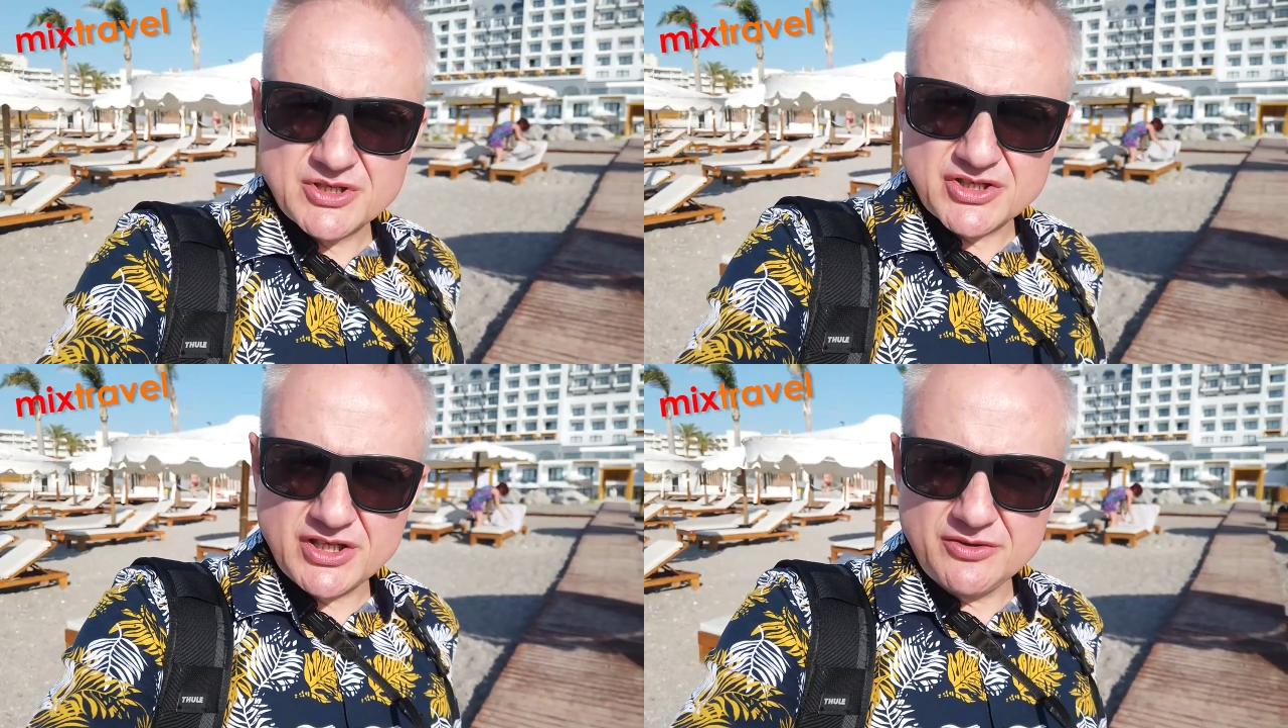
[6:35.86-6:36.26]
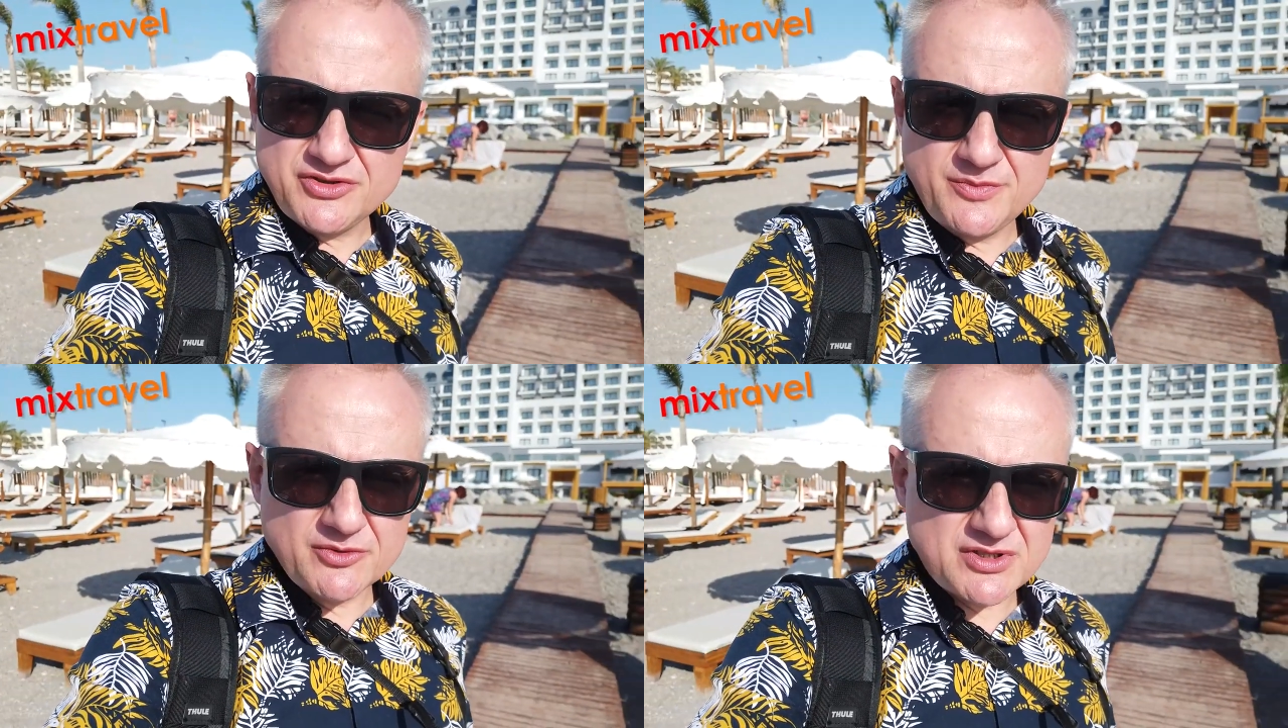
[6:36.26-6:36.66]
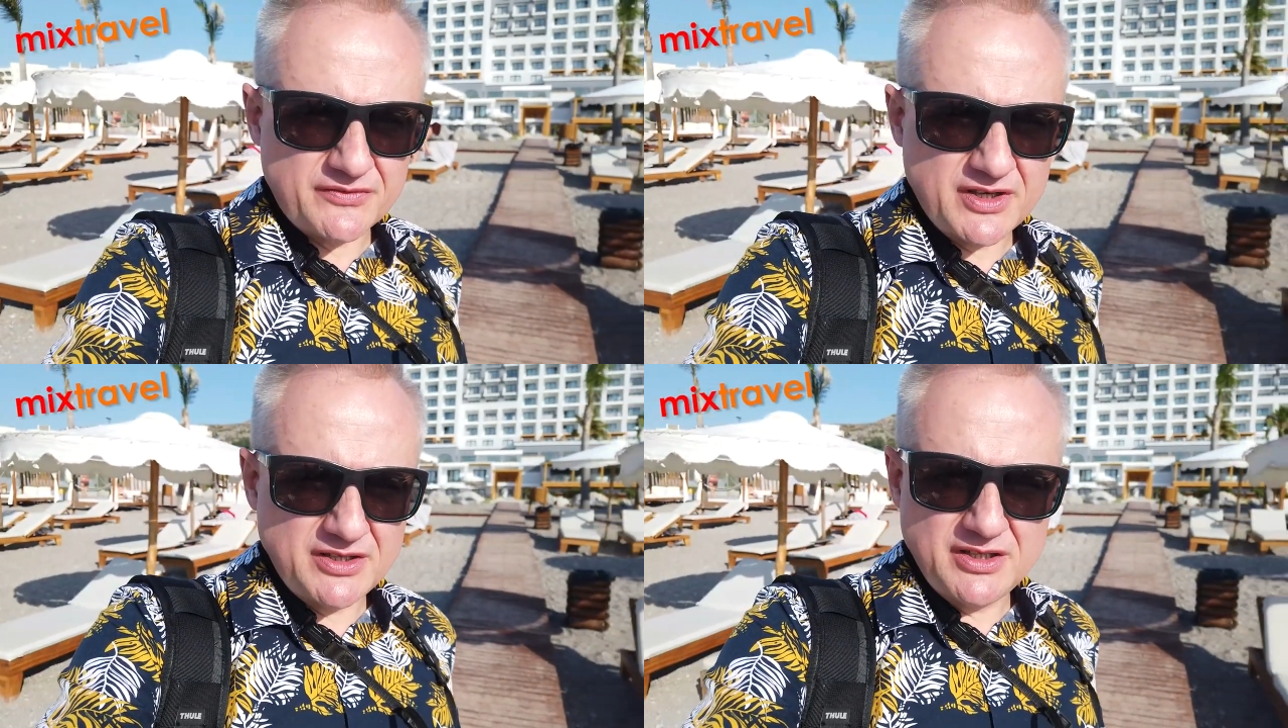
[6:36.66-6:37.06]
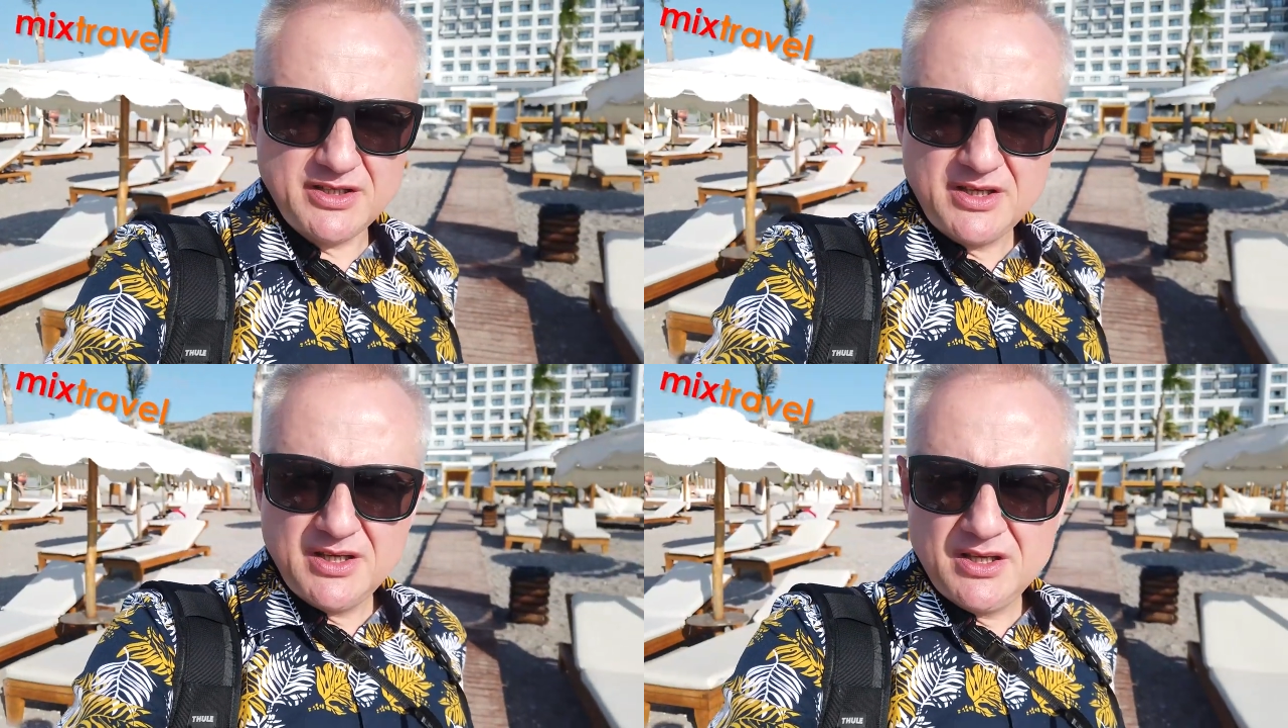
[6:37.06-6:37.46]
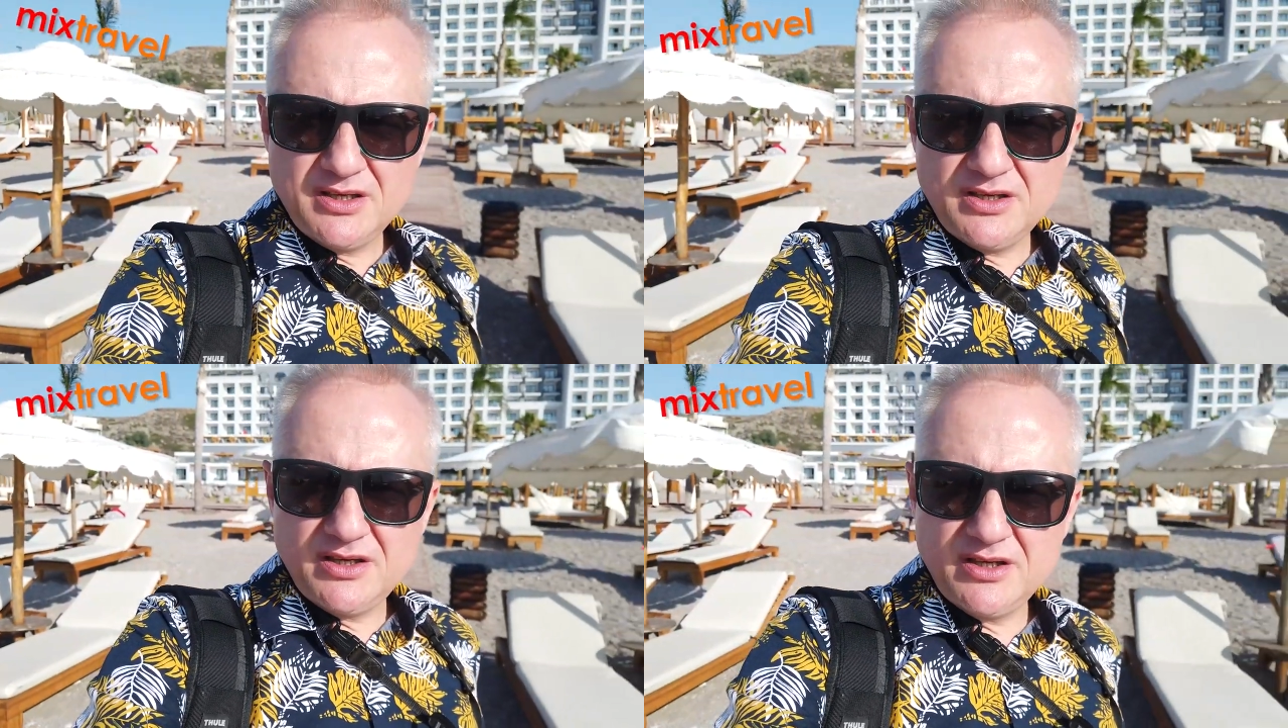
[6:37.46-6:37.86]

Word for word: przestrzennie od Ciebie ustawieni, yy,